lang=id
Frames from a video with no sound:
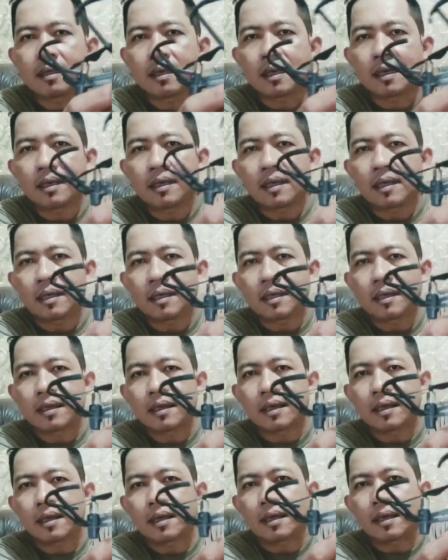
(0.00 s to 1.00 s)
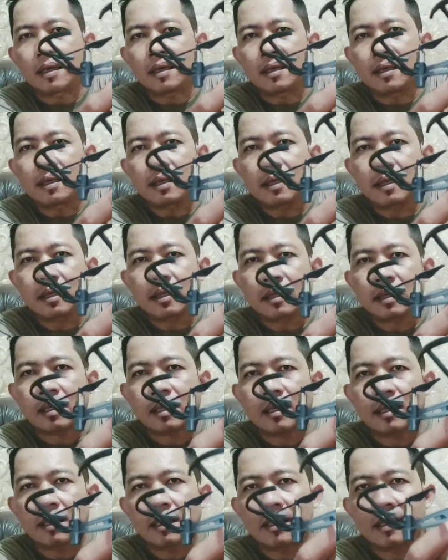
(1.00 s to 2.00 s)
Yang ini. Nah, ini kita
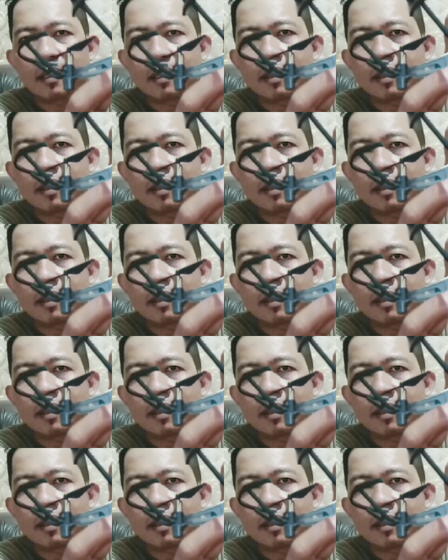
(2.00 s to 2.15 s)
tekan lagi.